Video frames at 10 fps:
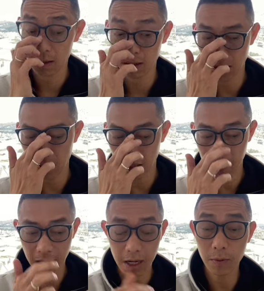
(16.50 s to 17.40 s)
Thì
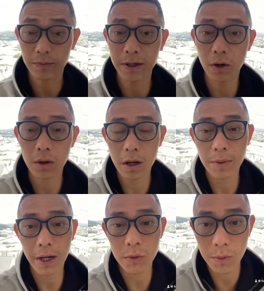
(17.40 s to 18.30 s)
đây là một video công
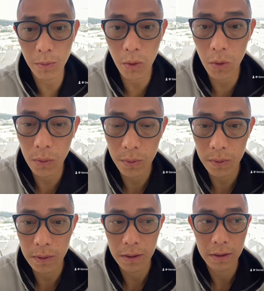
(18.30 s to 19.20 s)
khai tuyên bố
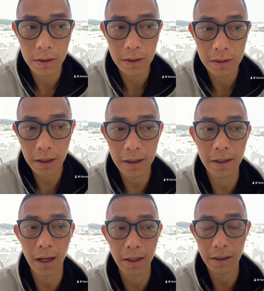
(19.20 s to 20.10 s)
tất
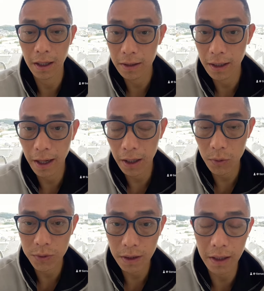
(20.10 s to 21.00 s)
cả những cái giá
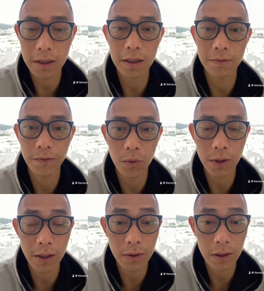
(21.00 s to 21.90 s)
của tất cả những dịch vụ
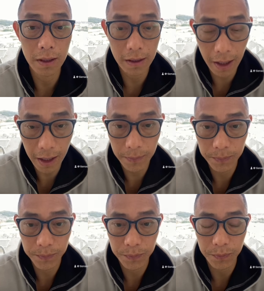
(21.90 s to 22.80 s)
đã được lên giá.
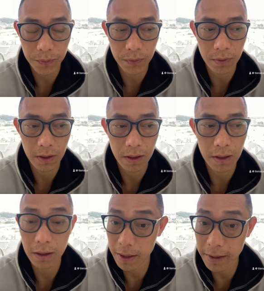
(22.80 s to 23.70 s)

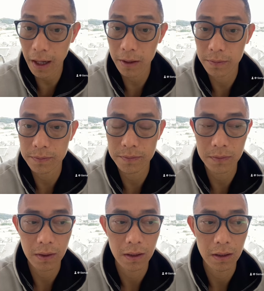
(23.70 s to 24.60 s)
Lên giá
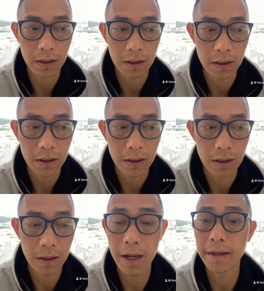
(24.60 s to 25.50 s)

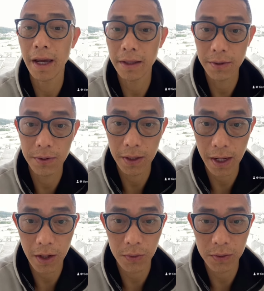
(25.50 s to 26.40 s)
Lên giá như thế
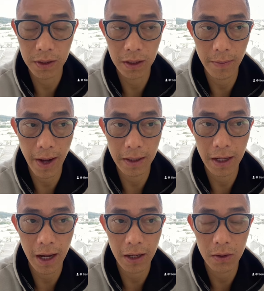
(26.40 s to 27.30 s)
nào thì cái bảng
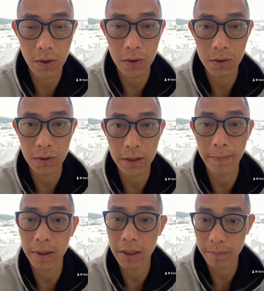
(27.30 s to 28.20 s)
giá nó
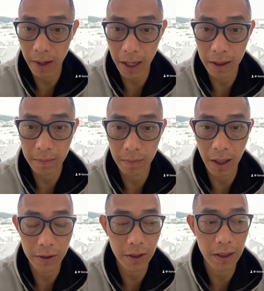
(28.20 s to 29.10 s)
nằm ở trên mạng.
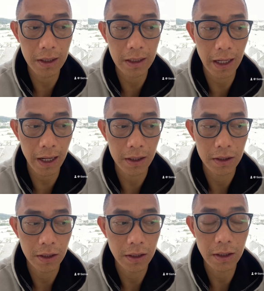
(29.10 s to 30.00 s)
Bạn có thể liên lạc
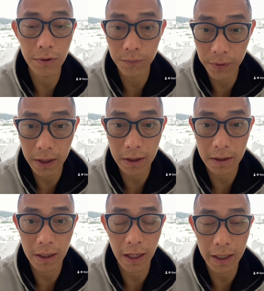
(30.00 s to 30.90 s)
nhân
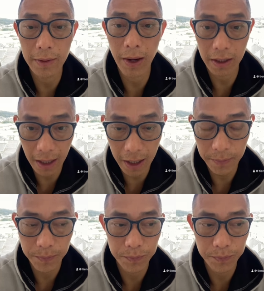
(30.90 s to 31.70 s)
viên để lấy cái bảng giá.